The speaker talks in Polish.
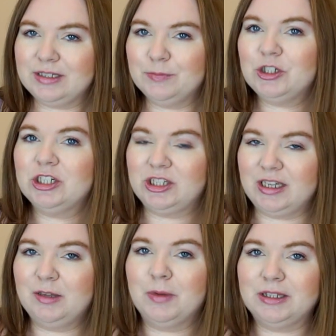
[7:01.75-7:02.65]
jest myślę, że
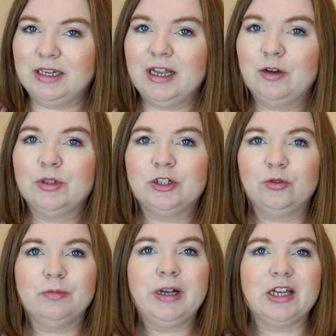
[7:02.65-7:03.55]
taki materiał, na
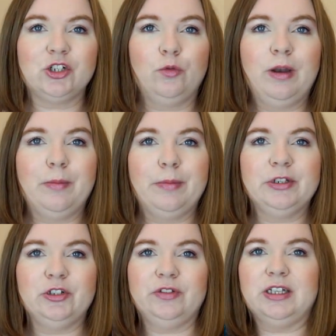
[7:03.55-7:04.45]
którym każdą plamę
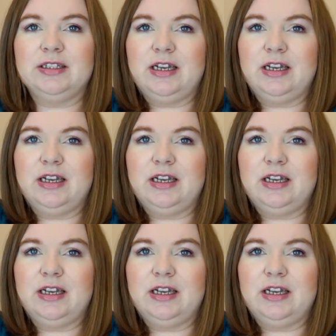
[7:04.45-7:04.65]
będzie widać.